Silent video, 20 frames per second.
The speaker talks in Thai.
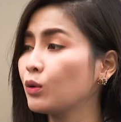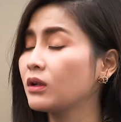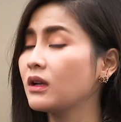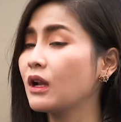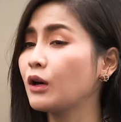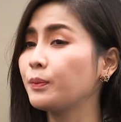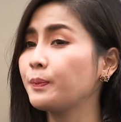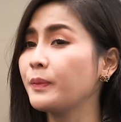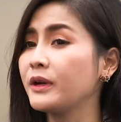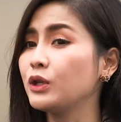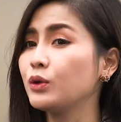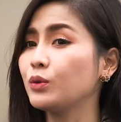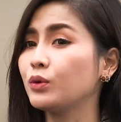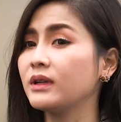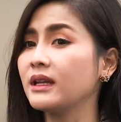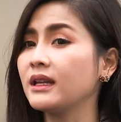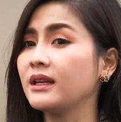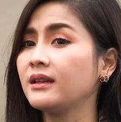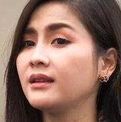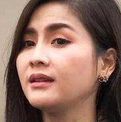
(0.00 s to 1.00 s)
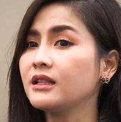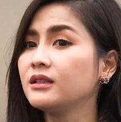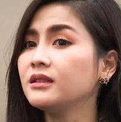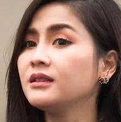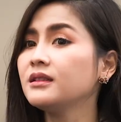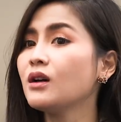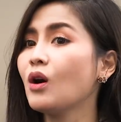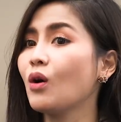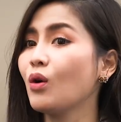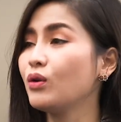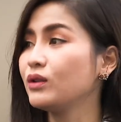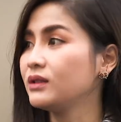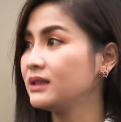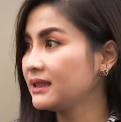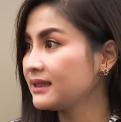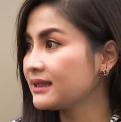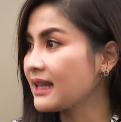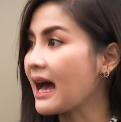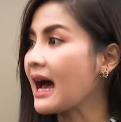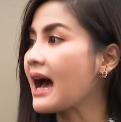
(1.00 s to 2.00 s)
เราไปอยู่ในชื่อของคน
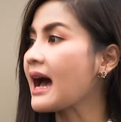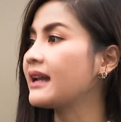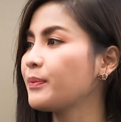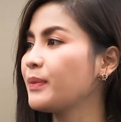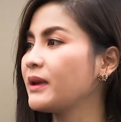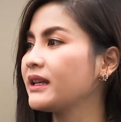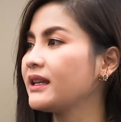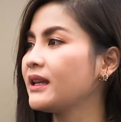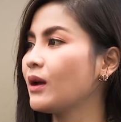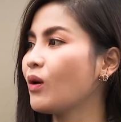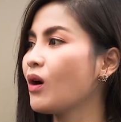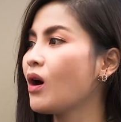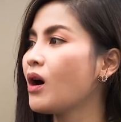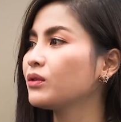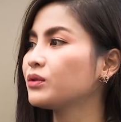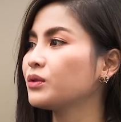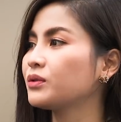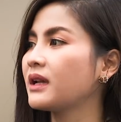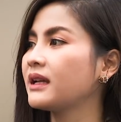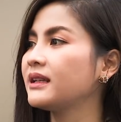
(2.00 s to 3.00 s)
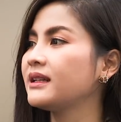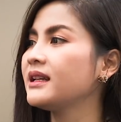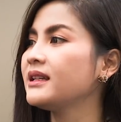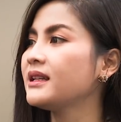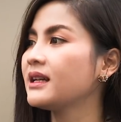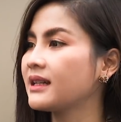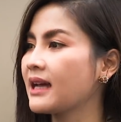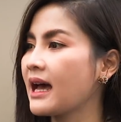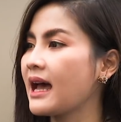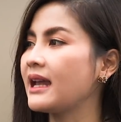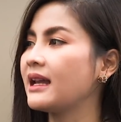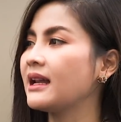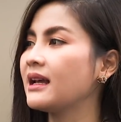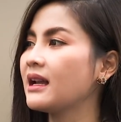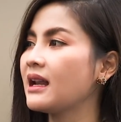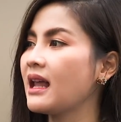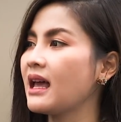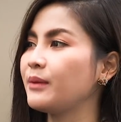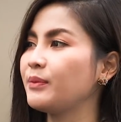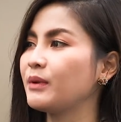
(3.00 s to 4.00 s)
ชื่อตาลไปเกี่ยวข้องตรงนั้นได้ยังไงแล้ว
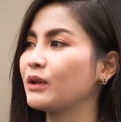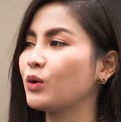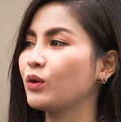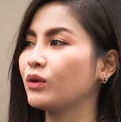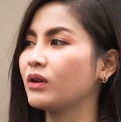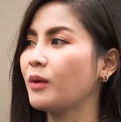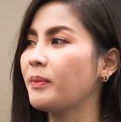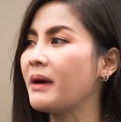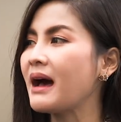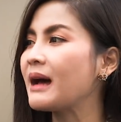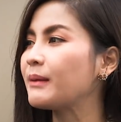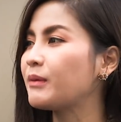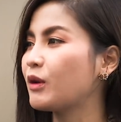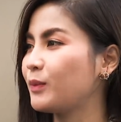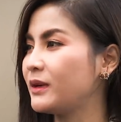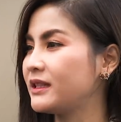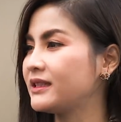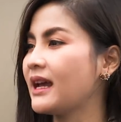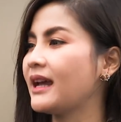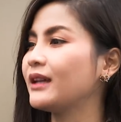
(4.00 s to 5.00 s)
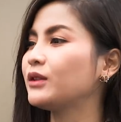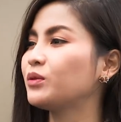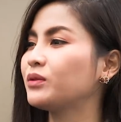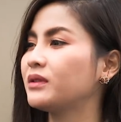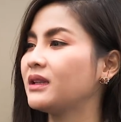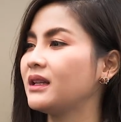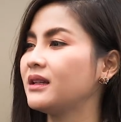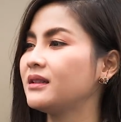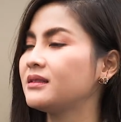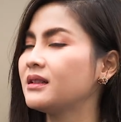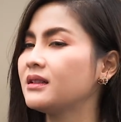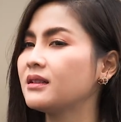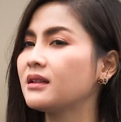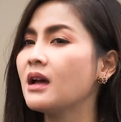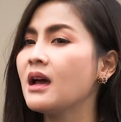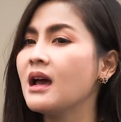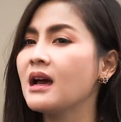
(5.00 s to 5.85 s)
ใครเป็นคนเอาภาพเราไปใช้ตรงนี้ ซึ่ง